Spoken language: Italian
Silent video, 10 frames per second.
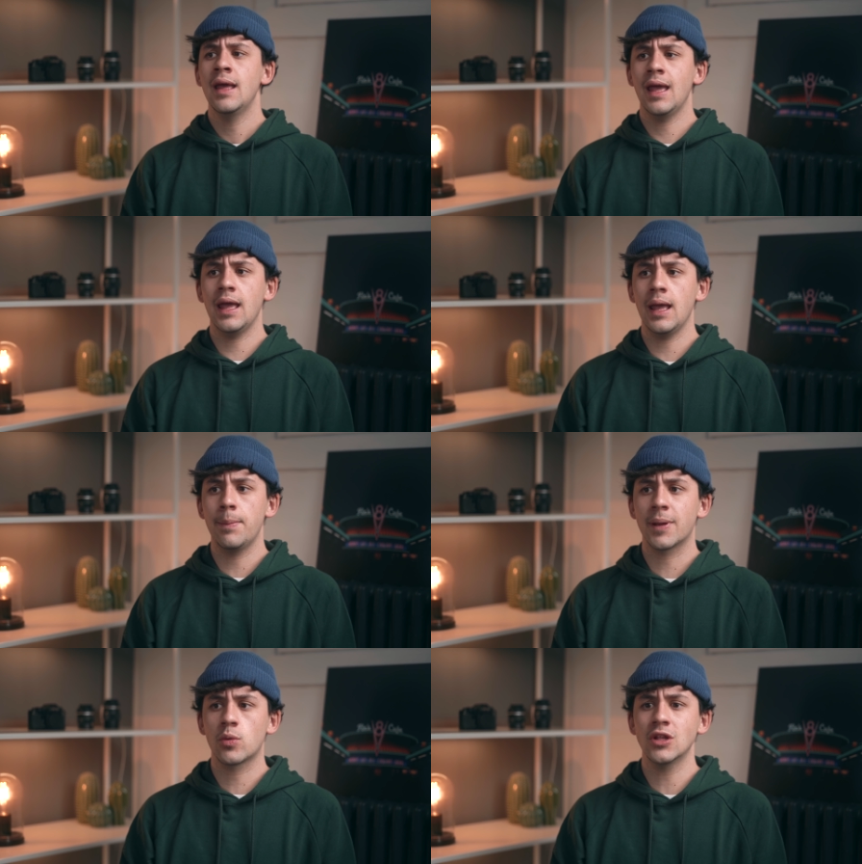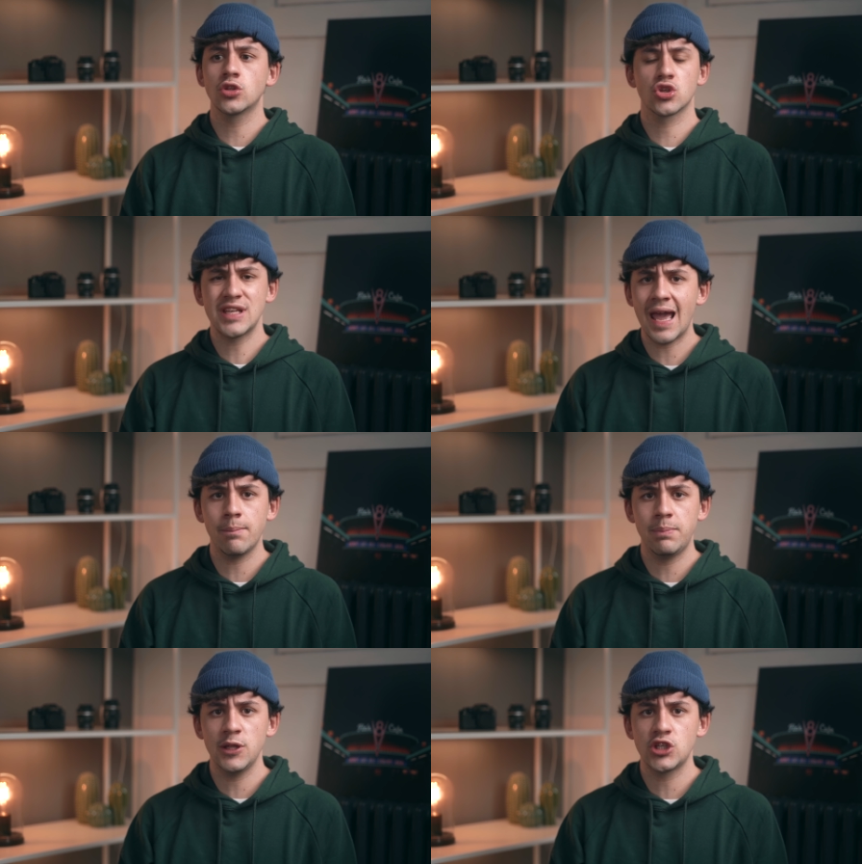e, e per quanto
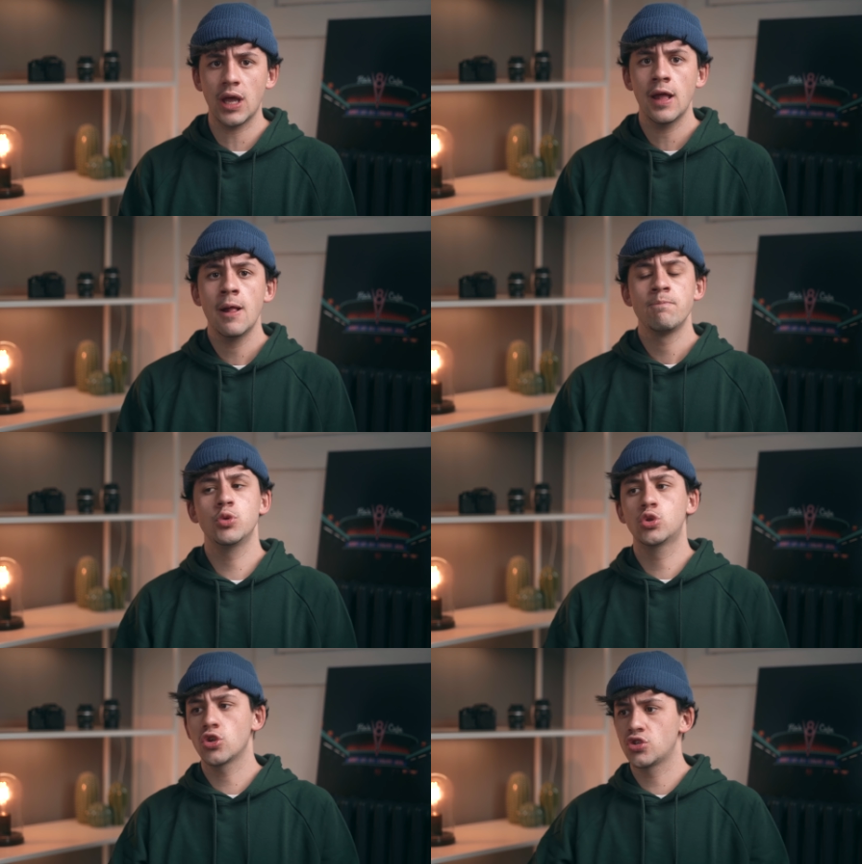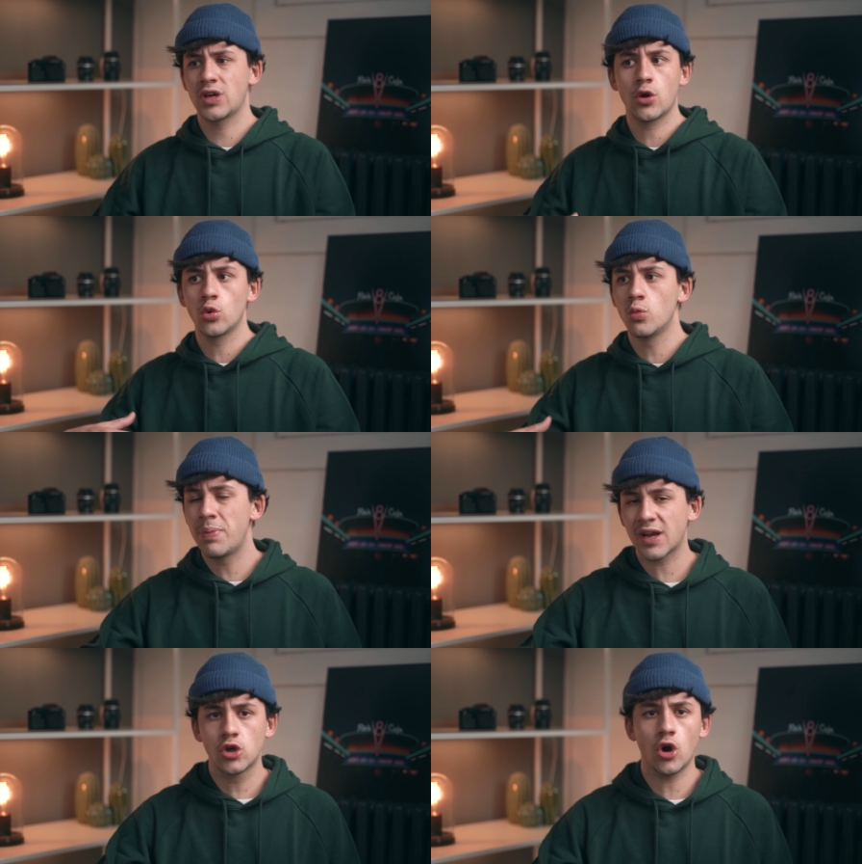semplice, piuttosto che con un
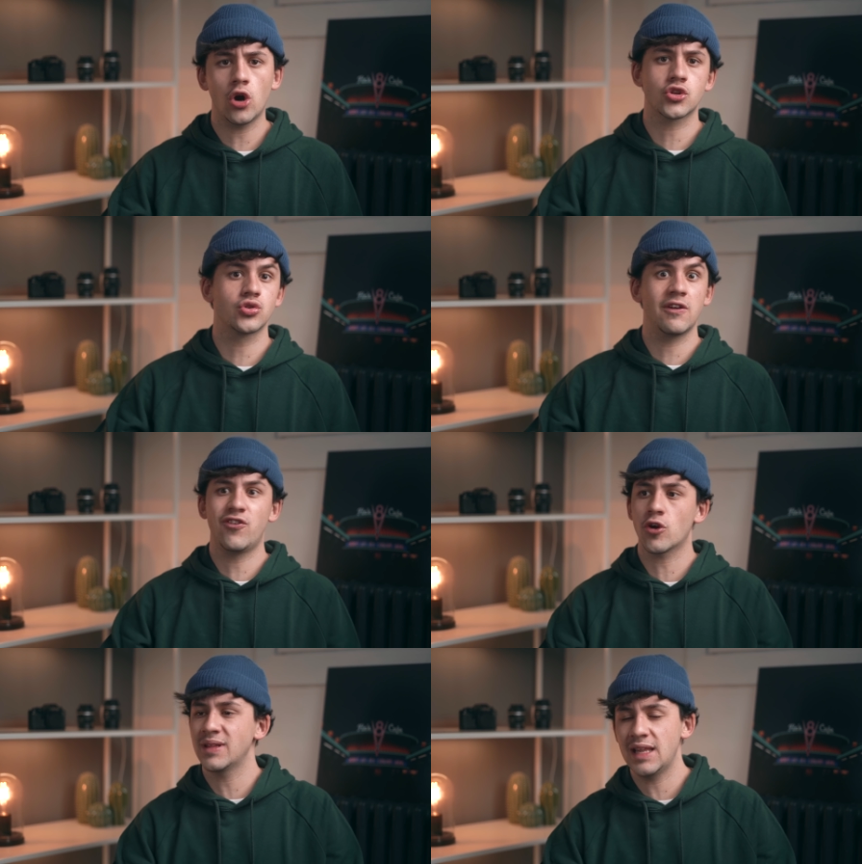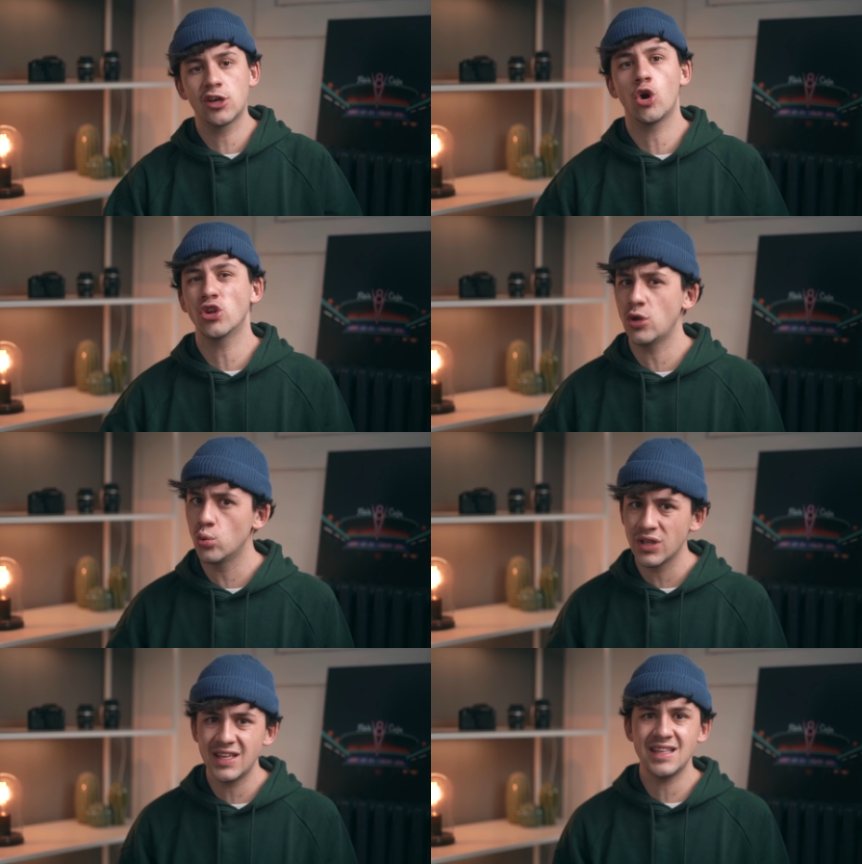percorso che forma delle code
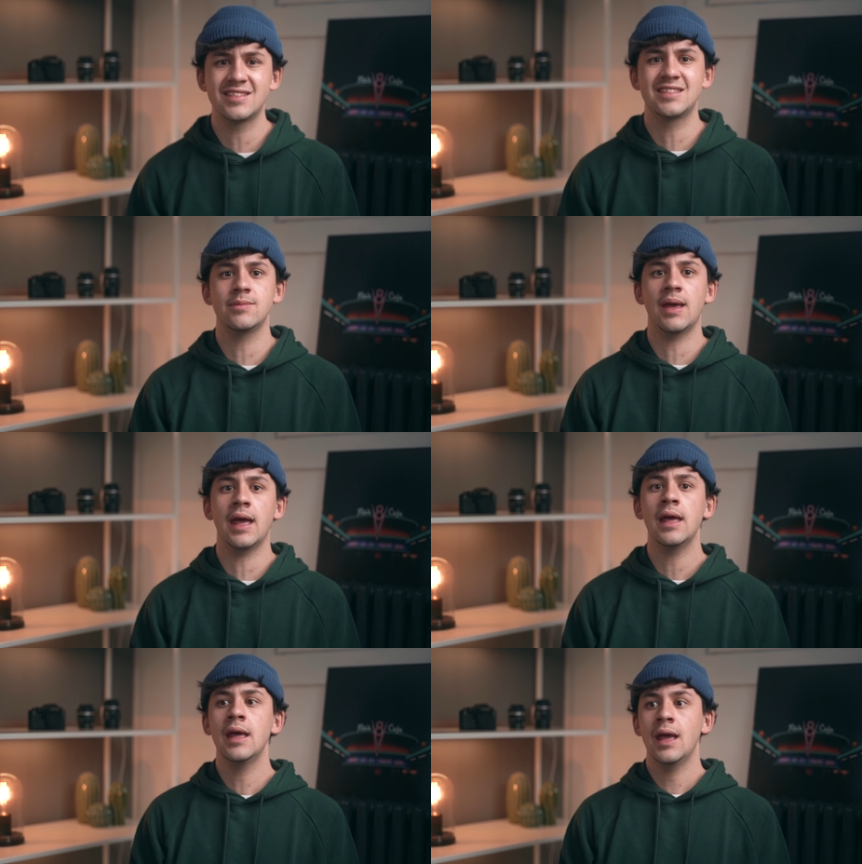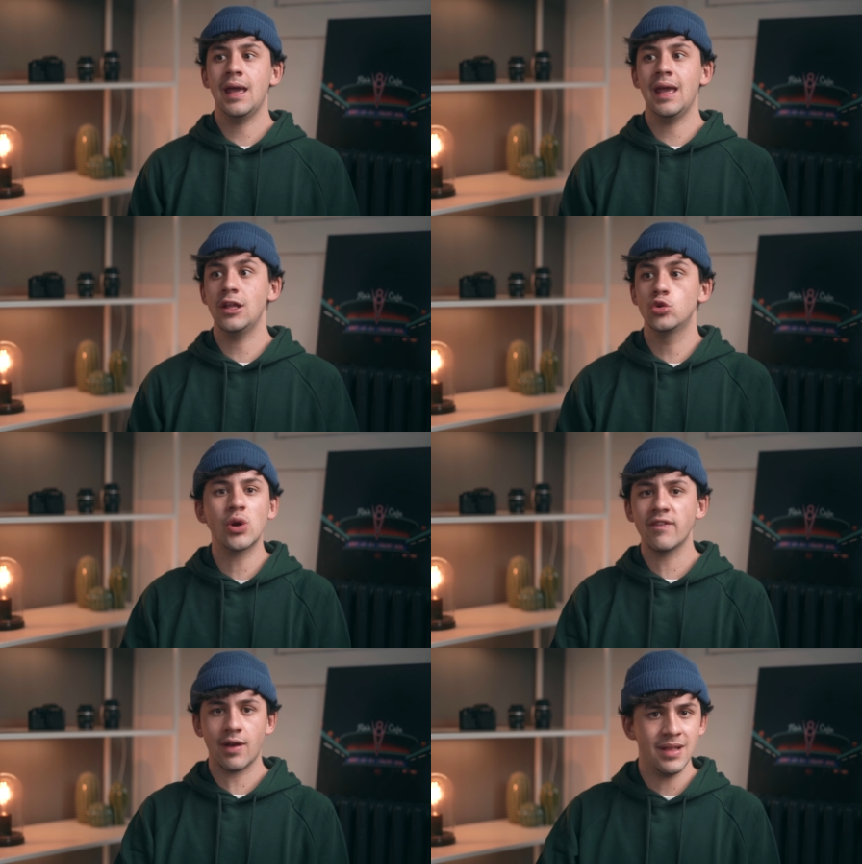lunghissime e, e
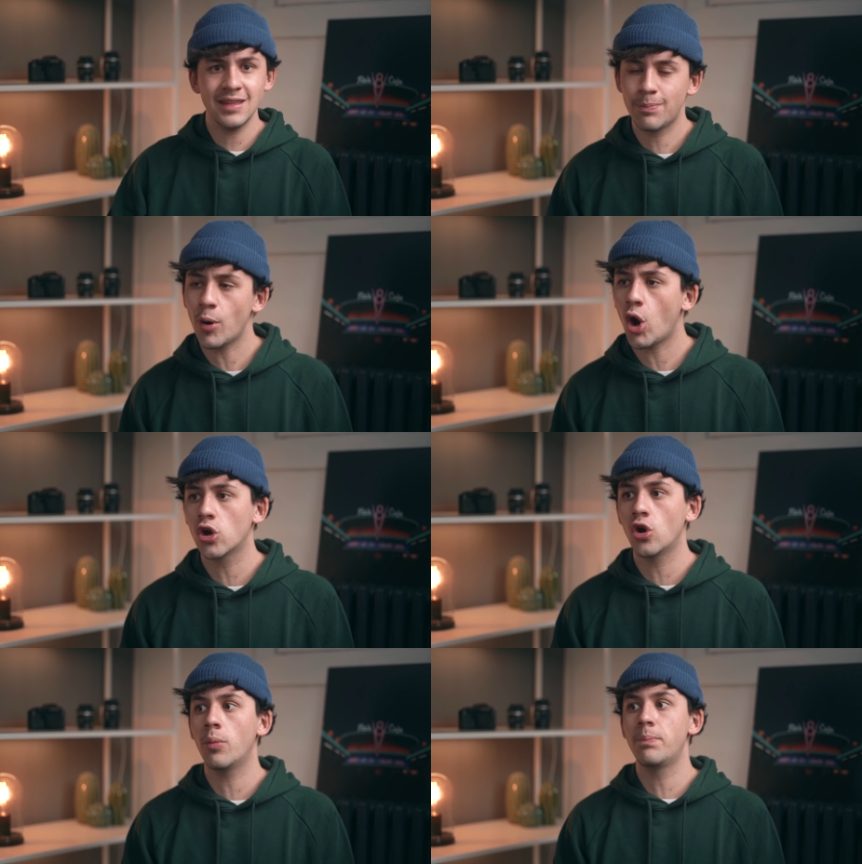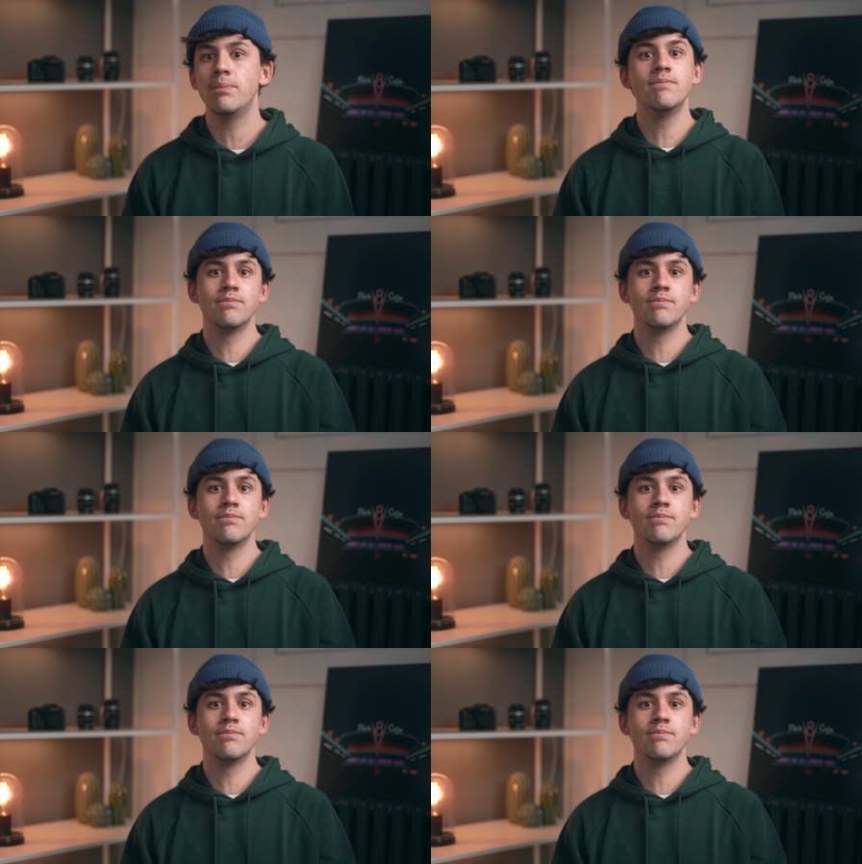dura veramente poco,